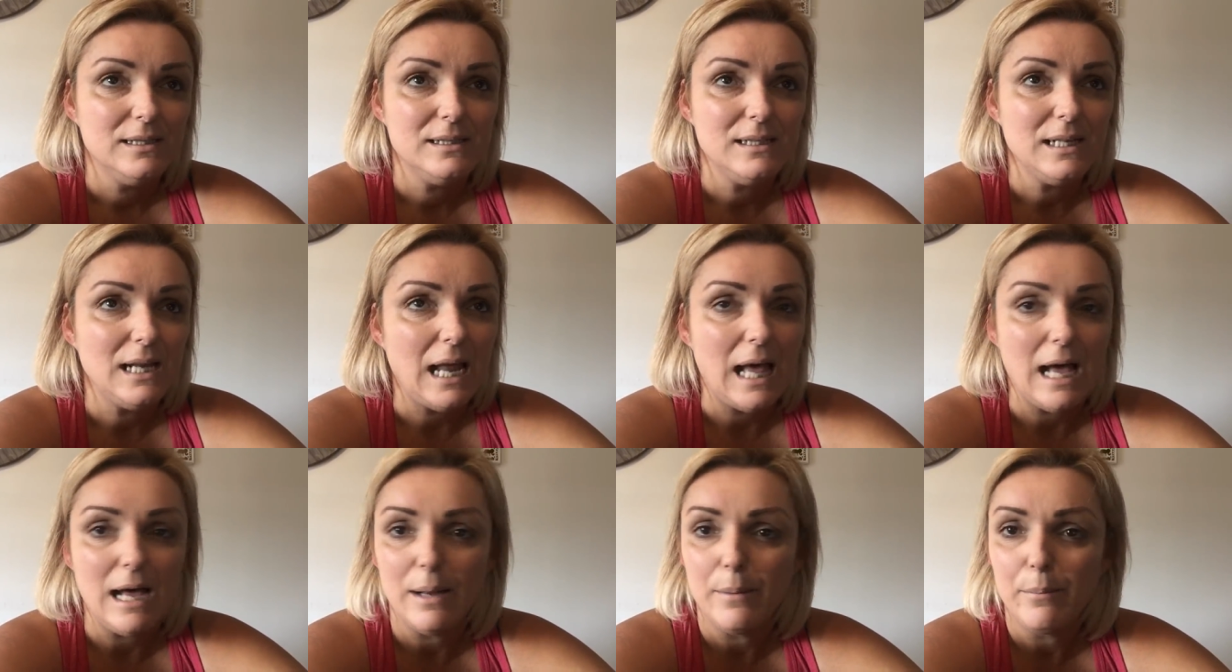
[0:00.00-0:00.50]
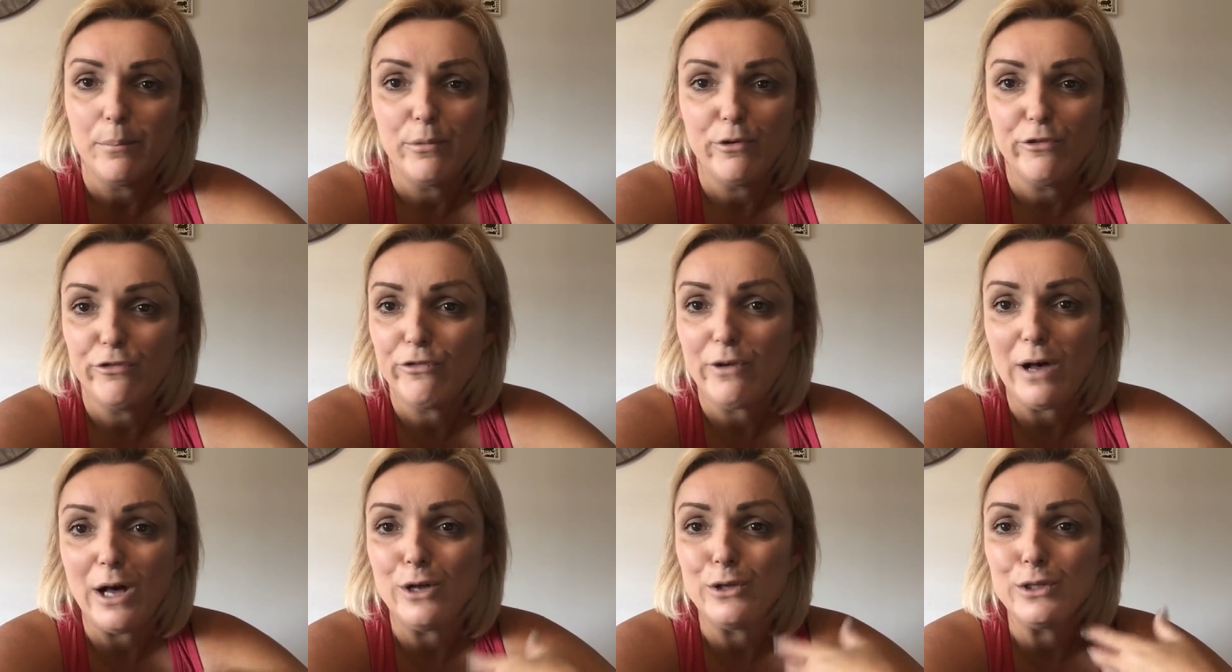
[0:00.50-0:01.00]
sei lá, por
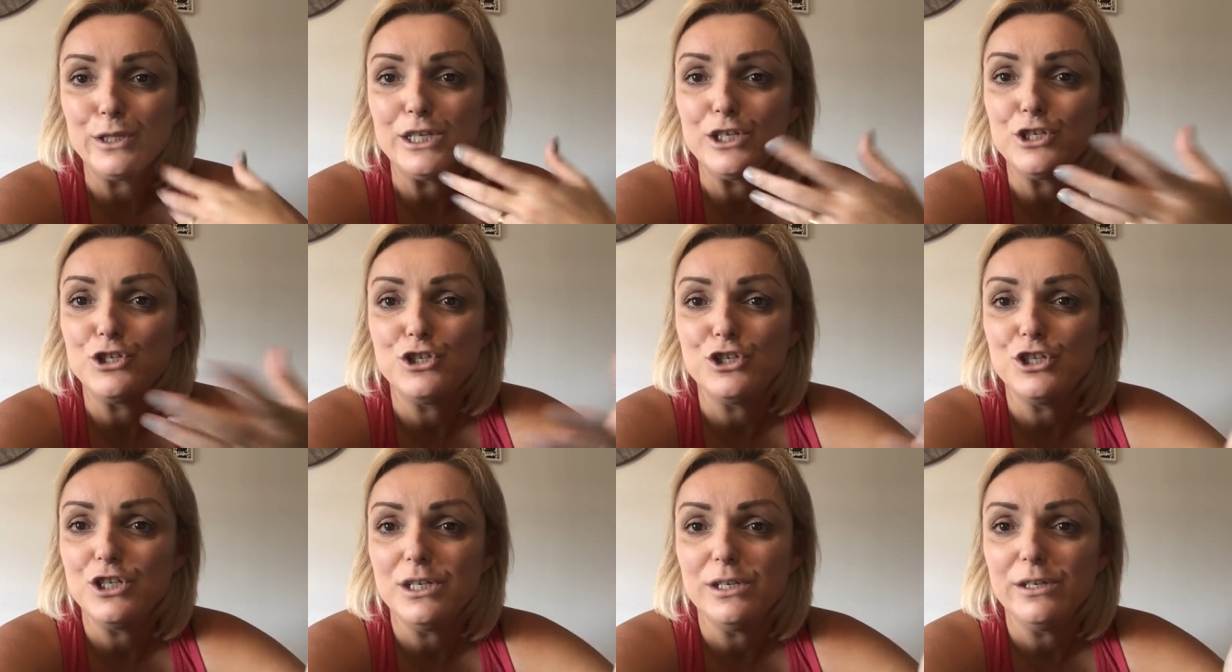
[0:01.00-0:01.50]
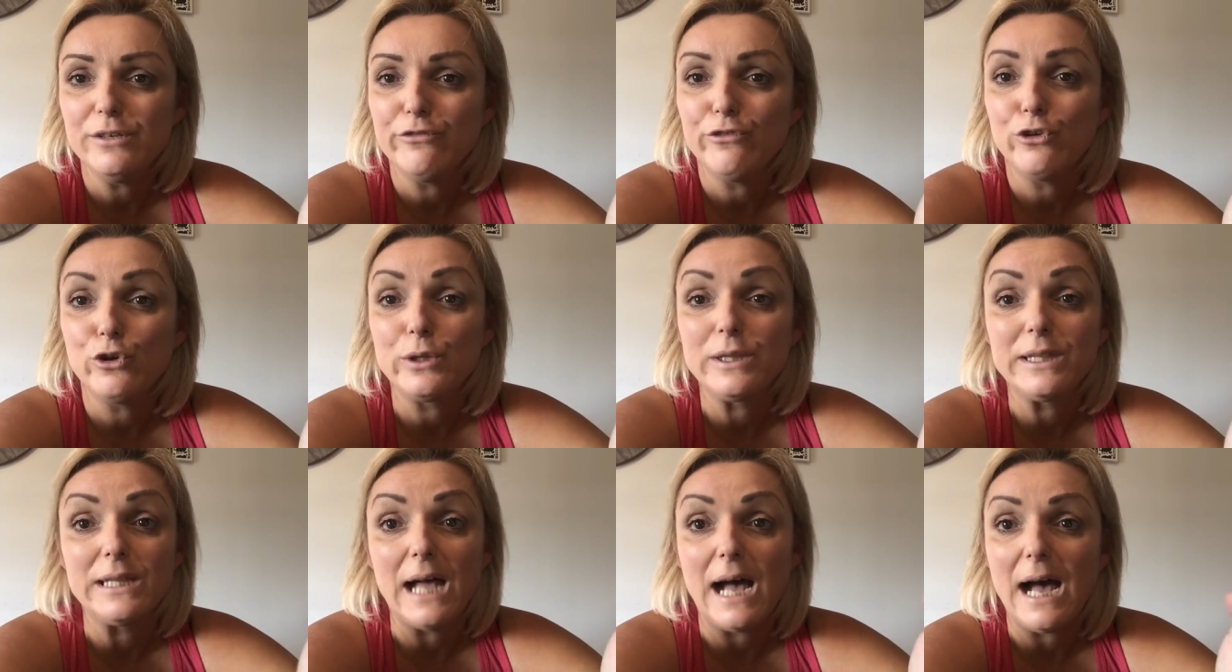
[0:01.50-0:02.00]
falta de
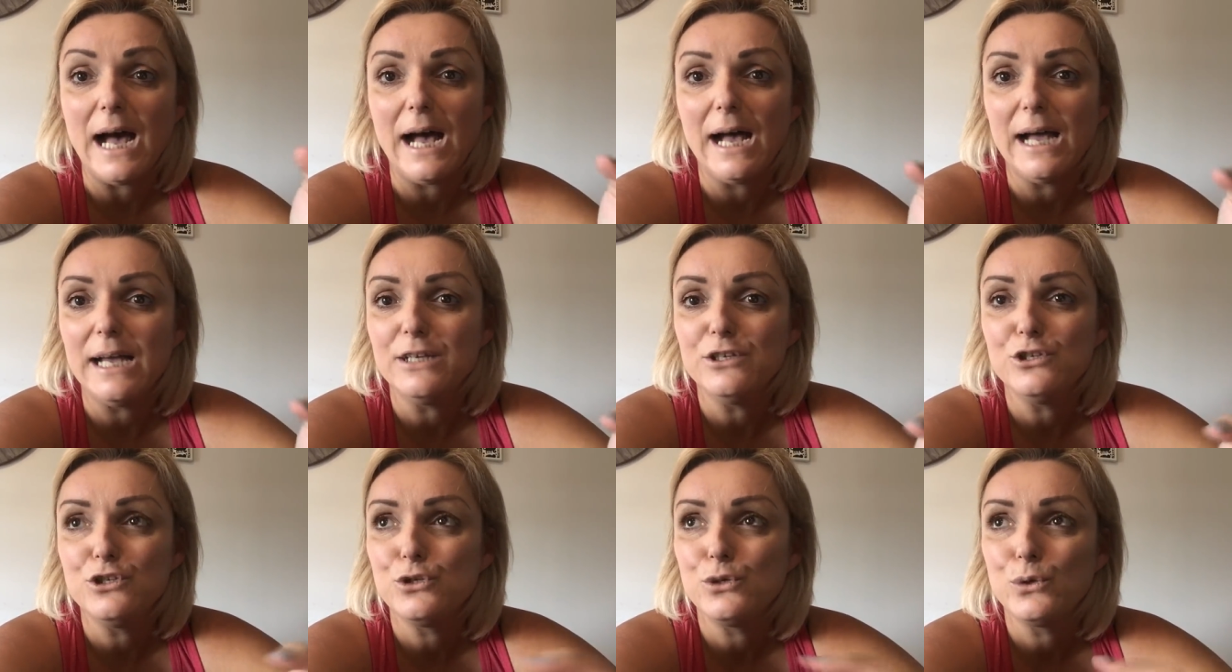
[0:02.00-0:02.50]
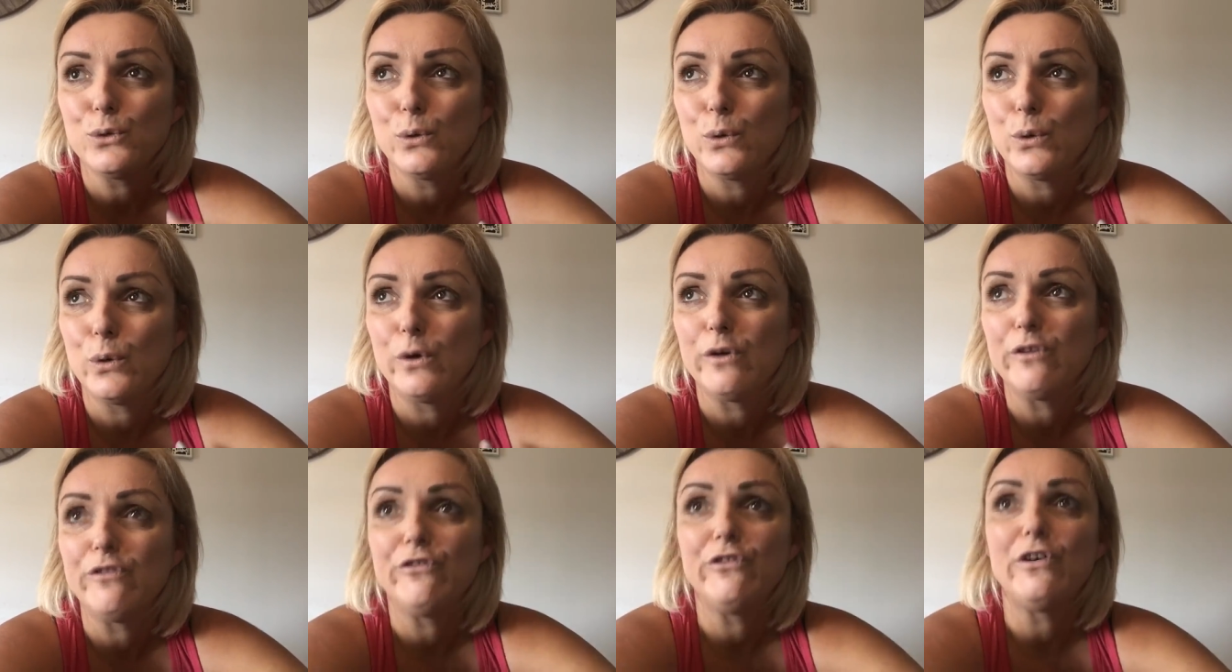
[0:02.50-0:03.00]
vontade
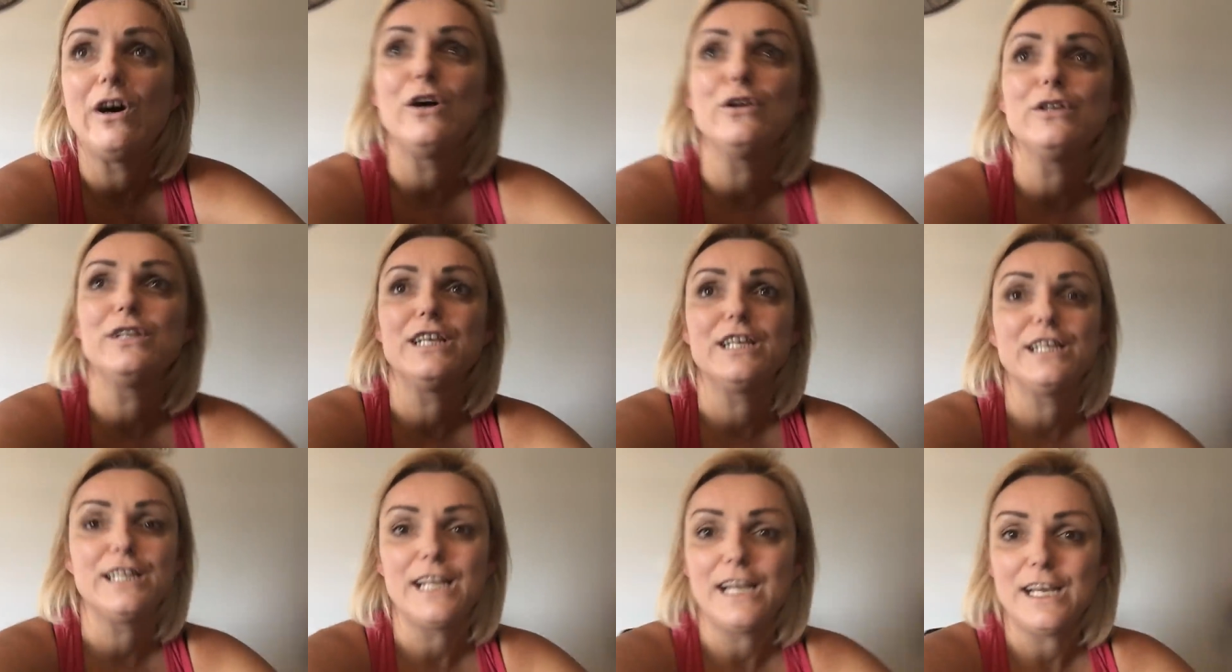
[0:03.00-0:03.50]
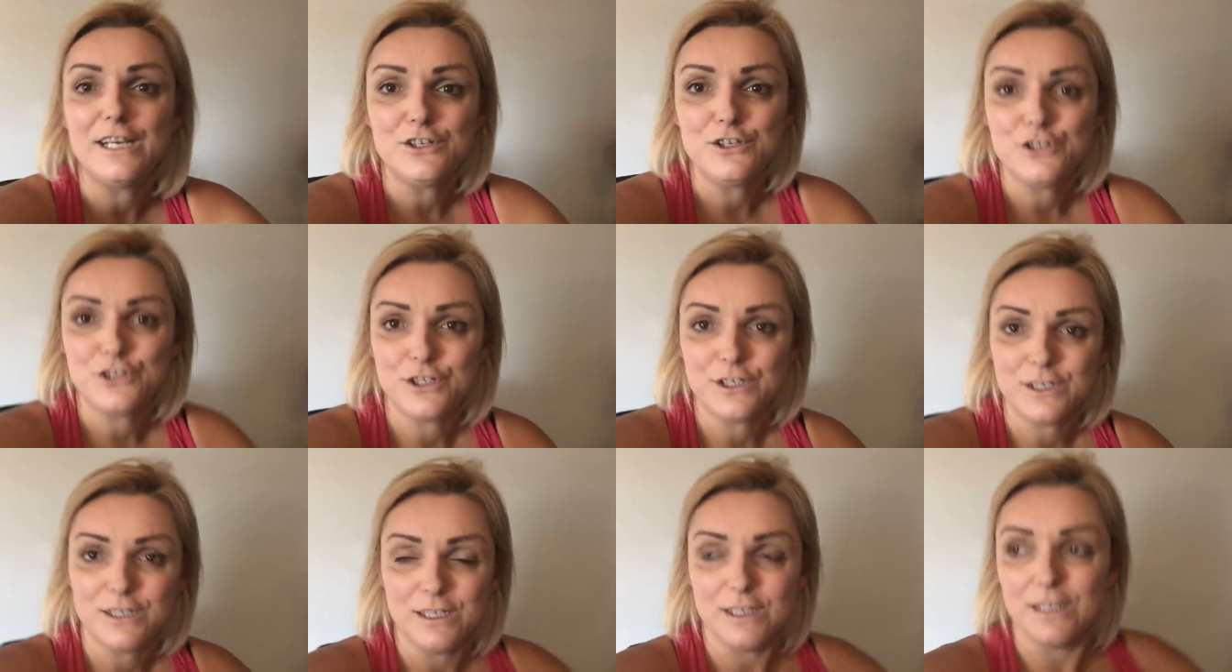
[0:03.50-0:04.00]
ou falta até
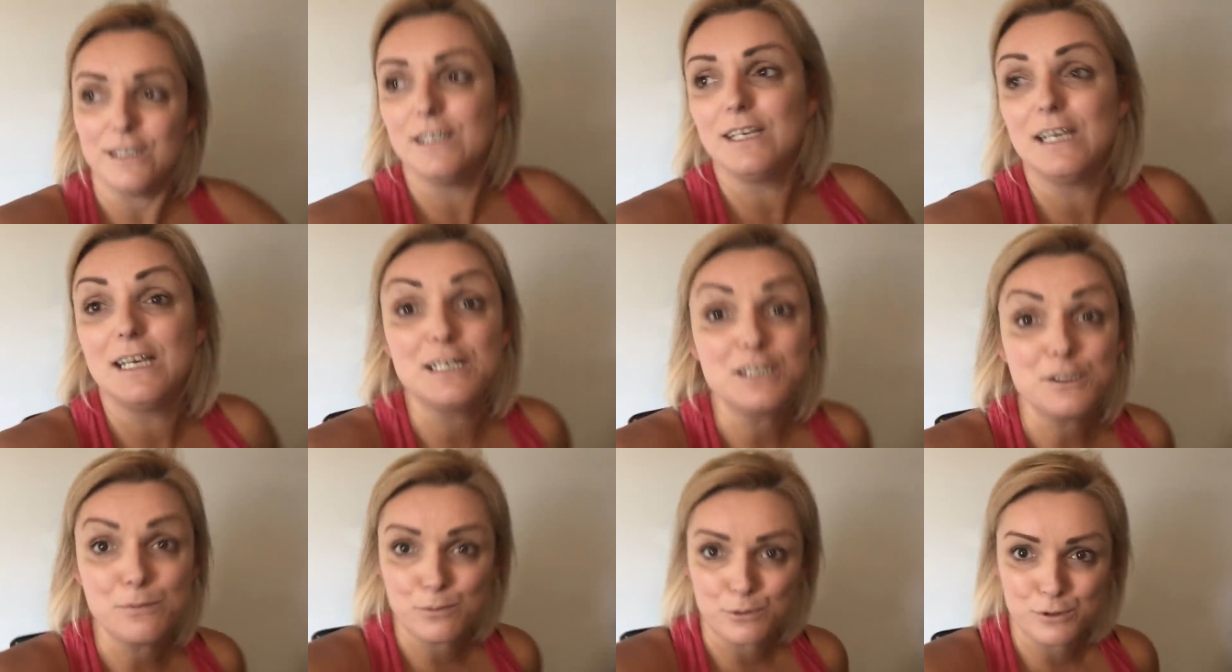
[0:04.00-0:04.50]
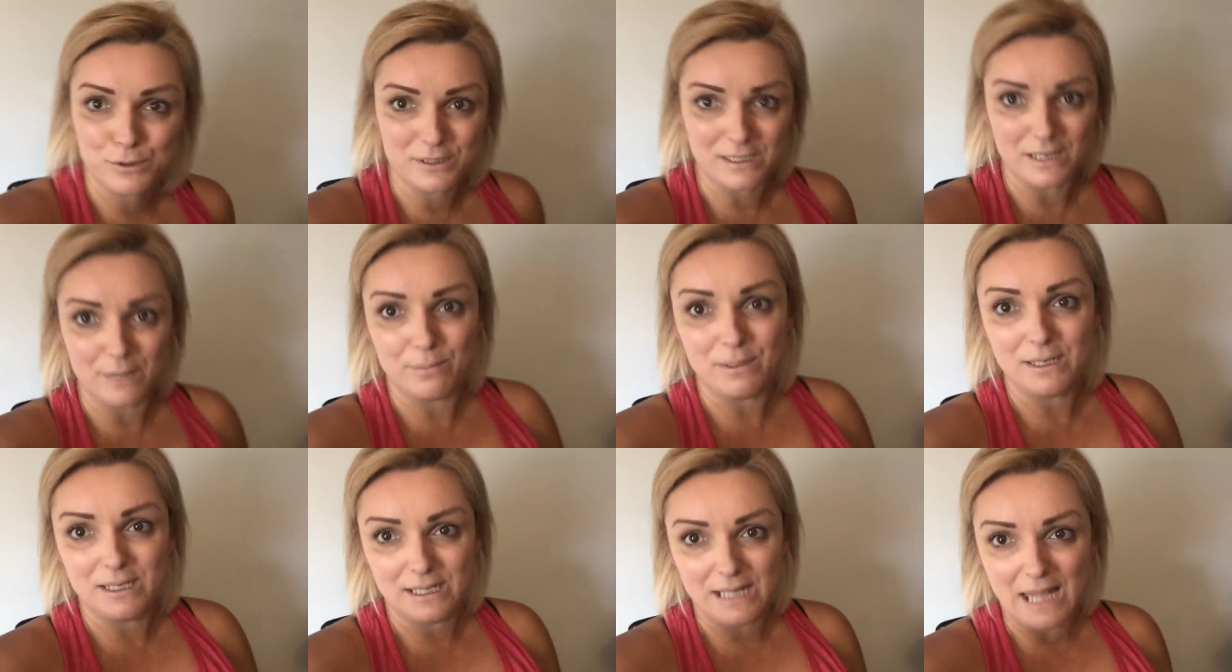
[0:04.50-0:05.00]
de
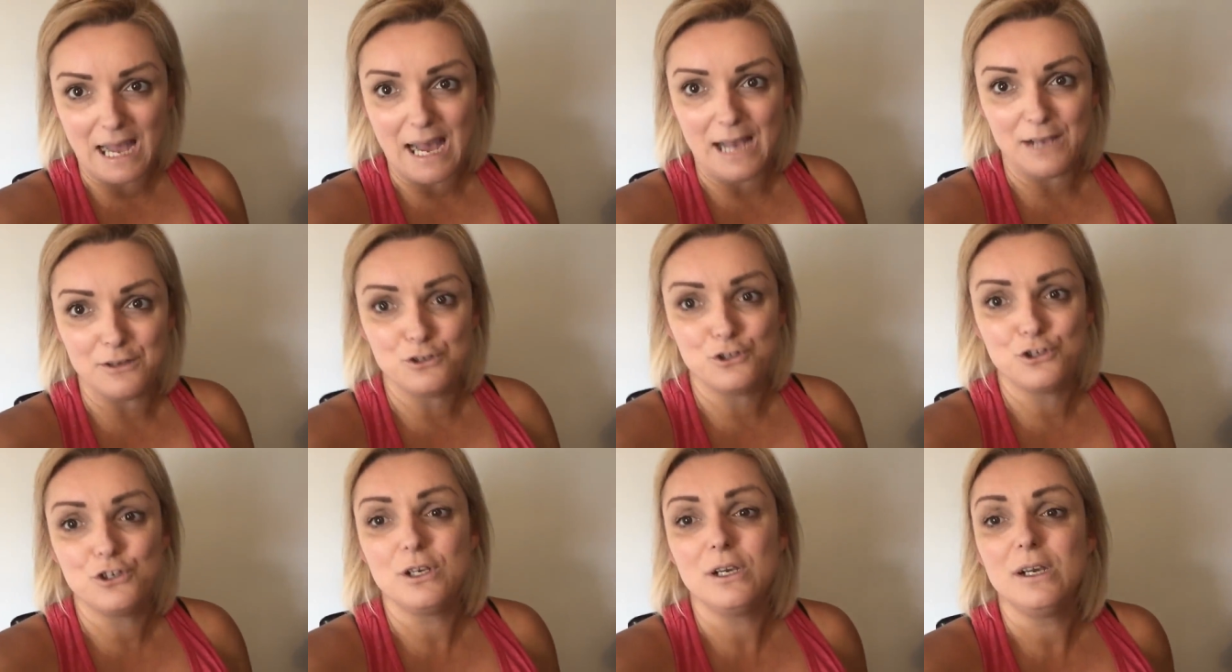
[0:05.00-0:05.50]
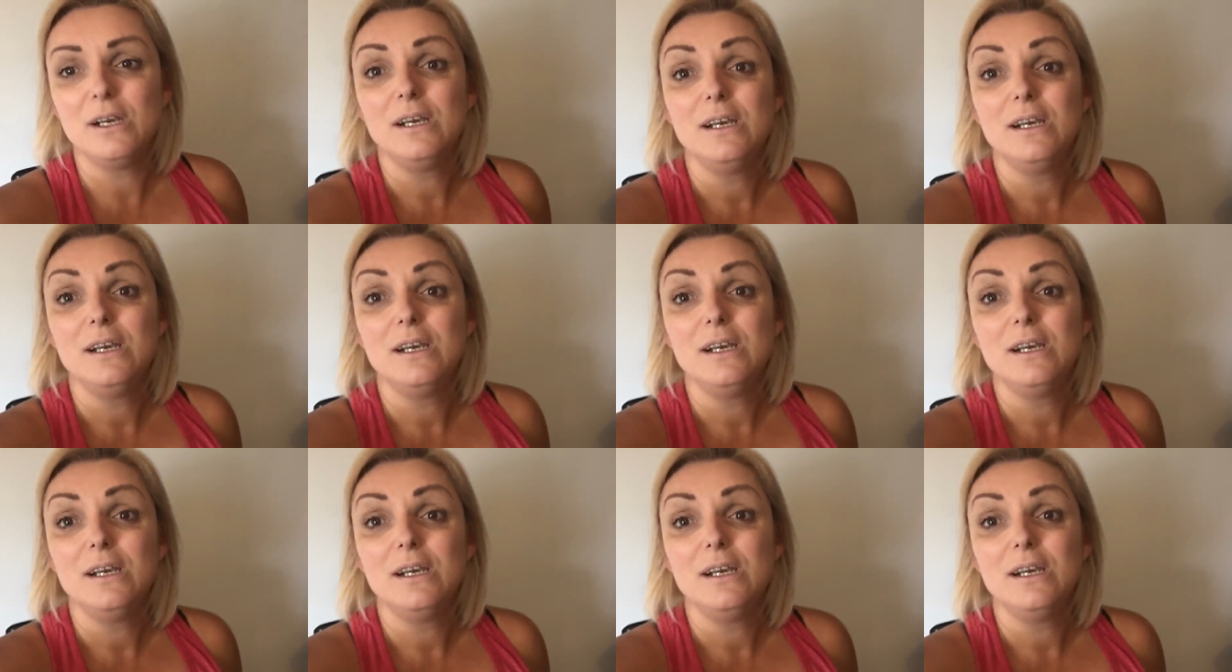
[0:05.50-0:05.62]
responsabilidade,